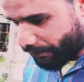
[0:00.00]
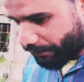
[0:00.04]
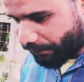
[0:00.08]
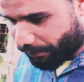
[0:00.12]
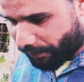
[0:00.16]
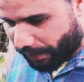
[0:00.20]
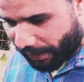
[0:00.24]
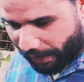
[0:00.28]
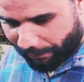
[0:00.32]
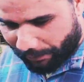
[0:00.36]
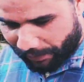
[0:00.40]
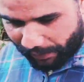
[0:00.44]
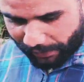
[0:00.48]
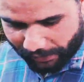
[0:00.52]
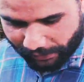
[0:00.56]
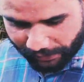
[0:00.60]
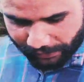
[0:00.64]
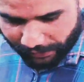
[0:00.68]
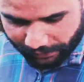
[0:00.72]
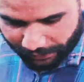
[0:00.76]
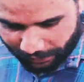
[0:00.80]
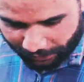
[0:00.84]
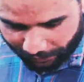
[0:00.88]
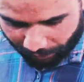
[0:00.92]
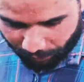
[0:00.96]
मैं अभी
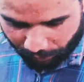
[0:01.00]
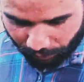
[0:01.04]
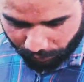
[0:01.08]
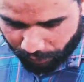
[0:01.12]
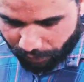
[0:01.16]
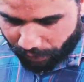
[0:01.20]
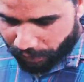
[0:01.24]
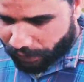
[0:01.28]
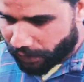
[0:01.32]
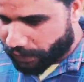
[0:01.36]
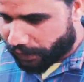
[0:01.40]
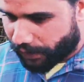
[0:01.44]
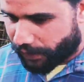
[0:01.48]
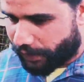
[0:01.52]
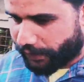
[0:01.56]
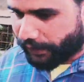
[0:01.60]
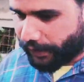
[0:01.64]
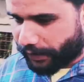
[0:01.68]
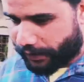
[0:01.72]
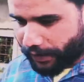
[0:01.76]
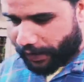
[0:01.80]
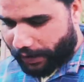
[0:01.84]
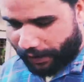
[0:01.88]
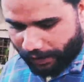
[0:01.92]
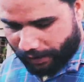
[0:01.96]
नीचे जा रहा हूँ नीचे
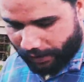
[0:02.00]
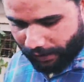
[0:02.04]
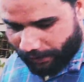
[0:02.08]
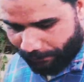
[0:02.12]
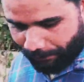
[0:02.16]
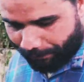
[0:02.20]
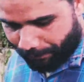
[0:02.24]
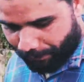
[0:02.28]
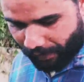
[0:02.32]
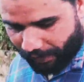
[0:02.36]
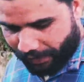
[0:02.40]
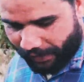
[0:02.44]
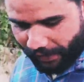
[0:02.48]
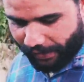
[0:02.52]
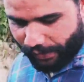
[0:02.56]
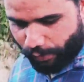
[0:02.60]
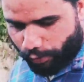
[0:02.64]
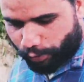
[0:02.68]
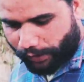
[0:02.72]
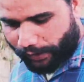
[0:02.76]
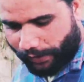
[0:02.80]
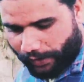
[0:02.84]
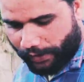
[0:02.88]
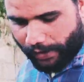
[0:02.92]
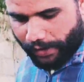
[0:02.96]
जाके देखें कि
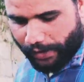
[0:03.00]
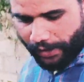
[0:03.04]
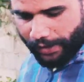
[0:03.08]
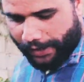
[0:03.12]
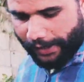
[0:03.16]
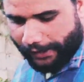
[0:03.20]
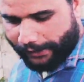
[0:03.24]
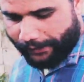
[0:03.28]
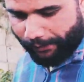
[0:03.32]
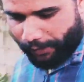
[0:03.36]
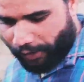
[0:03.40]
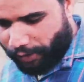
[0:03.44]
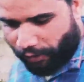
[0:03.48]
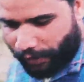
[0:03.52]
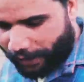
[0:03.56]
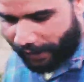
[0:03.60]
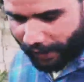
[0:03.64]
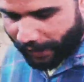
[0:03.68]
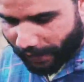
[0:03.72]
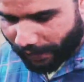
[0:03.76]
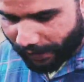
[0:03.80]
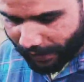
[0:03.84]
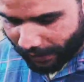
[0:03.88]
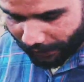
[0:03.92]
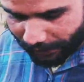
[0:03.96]
उधर आदमी लोग
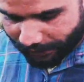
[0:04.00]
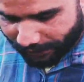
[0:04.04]
है क्या